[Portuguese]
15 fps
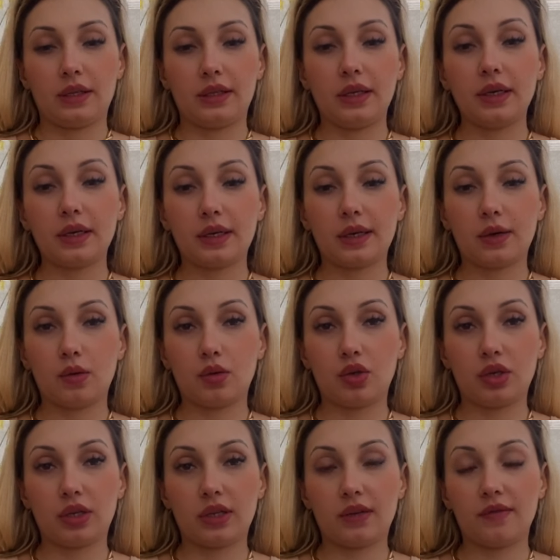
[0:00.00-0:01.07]
Cigana,
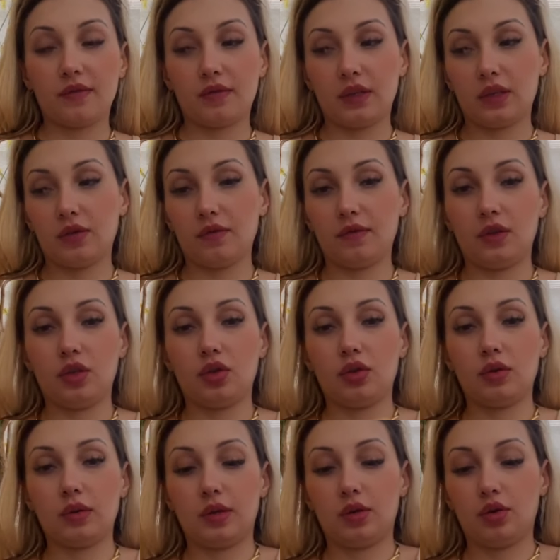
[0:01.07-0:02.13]
onde que tá sendo
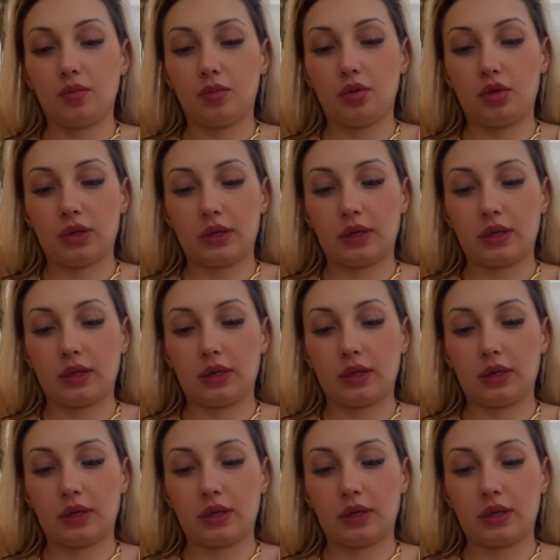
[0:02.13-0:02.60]
vendido esse tipo?